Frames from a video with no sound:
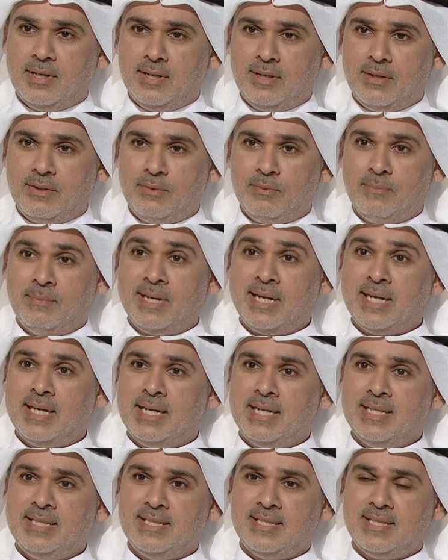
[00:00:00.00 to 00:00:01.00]

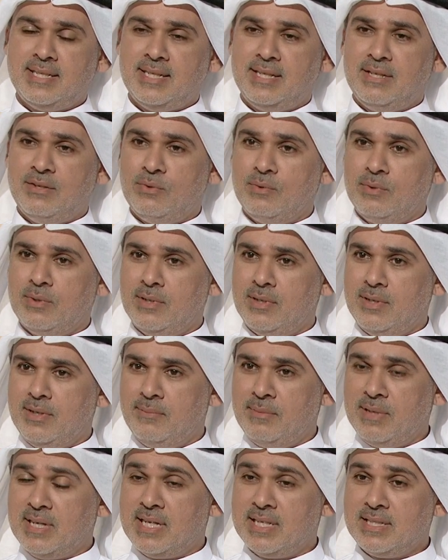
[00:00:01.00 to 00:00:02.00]
مركز اللي هو
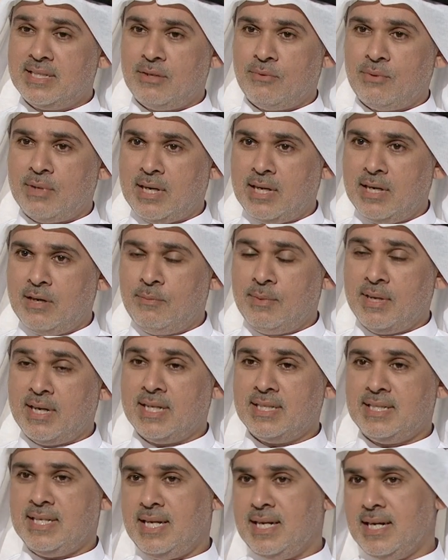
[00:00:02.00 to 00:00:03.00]
مركز دوران او
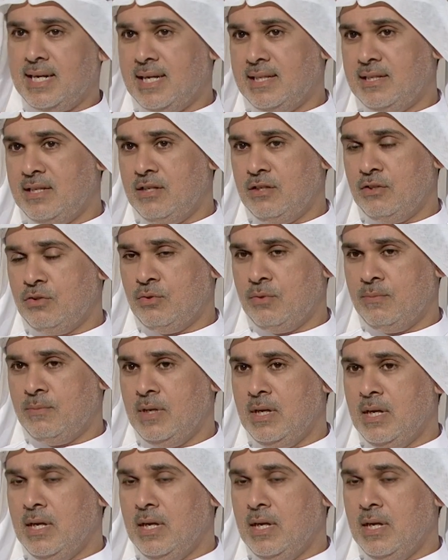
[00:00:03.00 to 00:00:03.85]
مركز حركه النجوم